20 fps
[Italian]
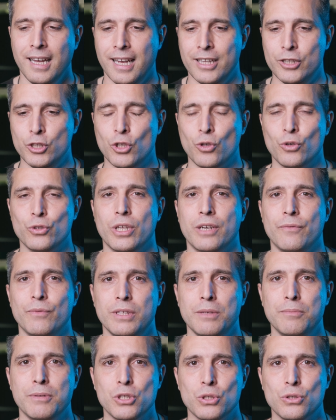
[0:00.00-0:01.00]
di circondarvi
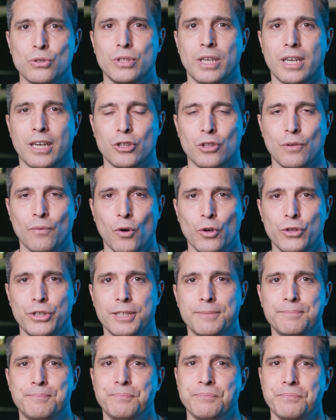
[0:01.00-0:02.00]
di persone che hanno
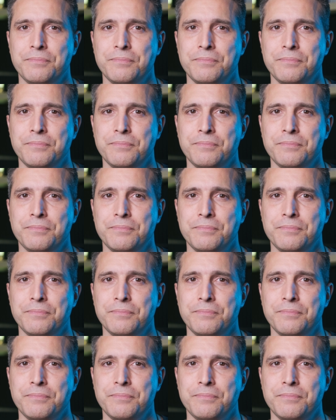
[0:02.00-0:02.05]
voglia